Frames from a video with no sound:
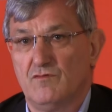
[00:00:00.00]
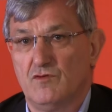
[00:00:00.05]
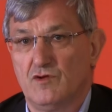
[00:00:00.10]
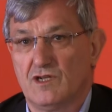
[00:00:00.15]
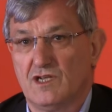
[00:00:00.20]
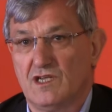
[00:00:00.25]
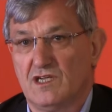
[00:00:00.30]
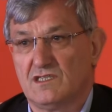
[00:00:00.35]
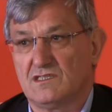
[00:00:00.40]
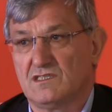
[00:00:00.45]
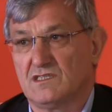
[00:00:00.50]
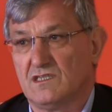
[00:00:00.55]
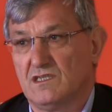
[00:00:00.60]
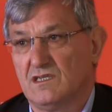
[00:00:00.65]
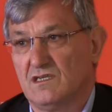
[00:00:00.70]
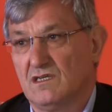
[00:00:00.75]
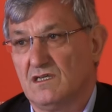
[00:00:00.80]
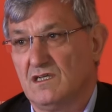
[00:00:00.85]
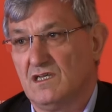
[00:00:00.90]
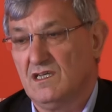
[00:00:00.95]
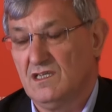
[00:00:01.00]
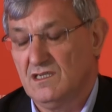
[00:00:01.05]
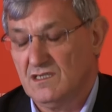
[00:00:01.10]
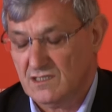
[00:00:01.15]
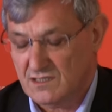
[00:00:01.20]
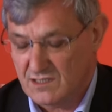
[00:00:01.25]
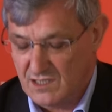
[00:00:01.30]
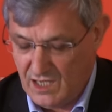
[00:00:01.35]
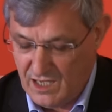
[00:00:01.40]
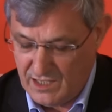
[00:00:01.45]
würde es in
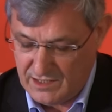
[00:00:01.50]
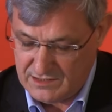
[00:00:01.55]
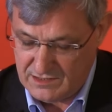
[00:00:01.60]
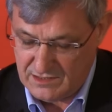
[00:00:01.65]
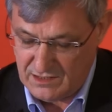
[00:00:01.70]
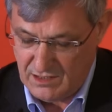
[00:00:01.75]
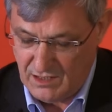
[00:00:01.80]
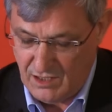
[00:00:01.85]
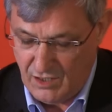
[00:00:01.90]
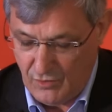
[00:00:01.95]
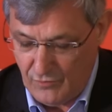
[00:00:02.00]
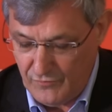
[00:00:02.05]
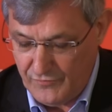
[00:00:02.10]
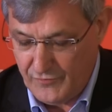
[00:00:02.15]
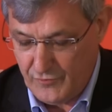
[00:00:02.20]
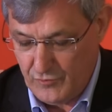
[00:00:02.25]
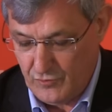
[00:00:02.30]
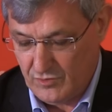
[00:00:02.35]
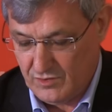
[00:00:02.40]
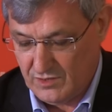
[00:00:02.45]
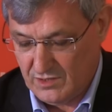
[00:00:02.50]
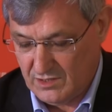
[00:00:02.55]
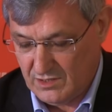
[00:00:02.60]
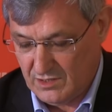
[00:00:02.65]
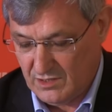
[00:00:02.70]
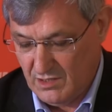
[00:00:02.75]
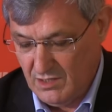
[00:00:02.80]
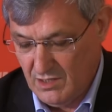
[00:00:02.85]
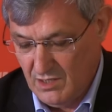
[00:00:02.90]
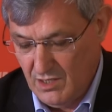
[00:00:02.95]
der Tat
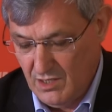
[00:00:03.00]
aufhören.